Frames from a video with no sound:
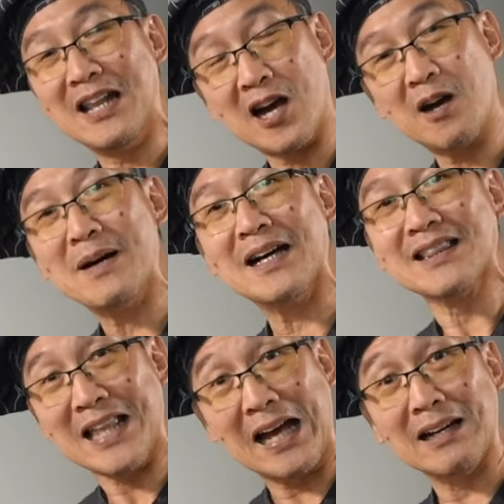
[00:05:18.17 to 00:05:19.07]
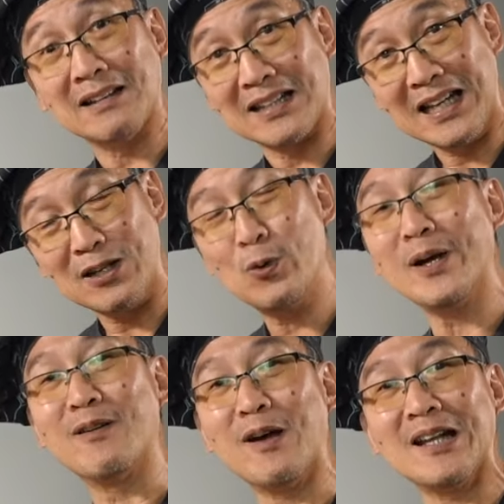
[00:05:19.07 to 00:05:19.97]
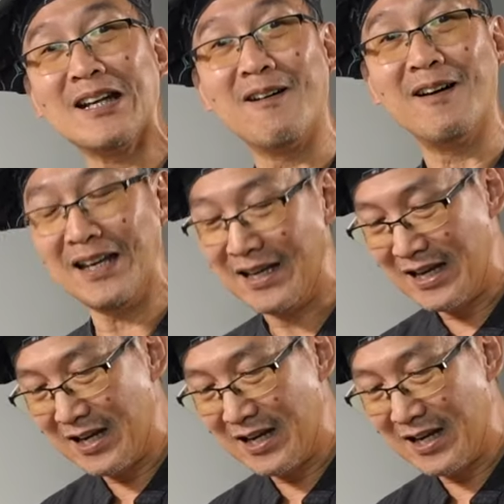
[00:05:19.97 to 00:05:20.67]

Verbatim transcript: เราก็มาแต่งในถ้วยของเราเล็กน้อย